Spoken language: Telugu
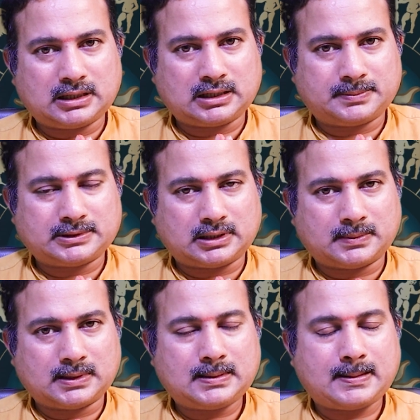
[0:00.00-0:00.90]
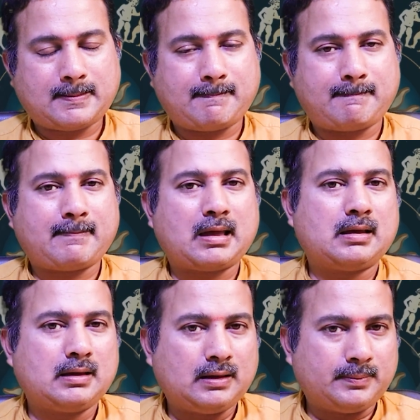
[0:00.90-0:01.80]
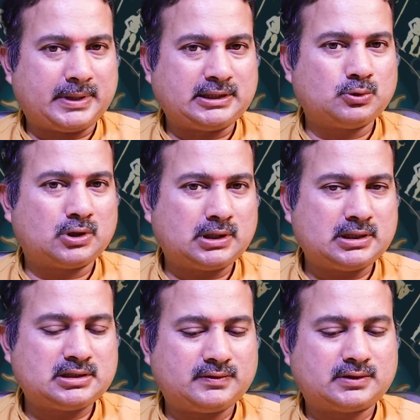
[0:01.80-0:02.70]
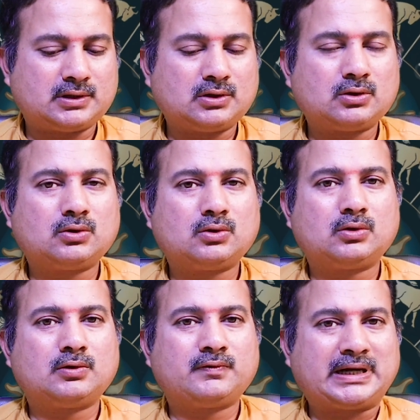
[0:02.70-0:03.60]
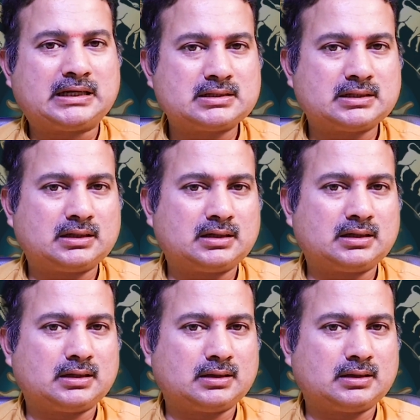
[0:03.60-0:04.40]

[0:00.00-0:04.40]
మహాగణపతి నమ ప్రతి ఒక్కరి జీవితంలో ఫ్రెండ్స్ అండ్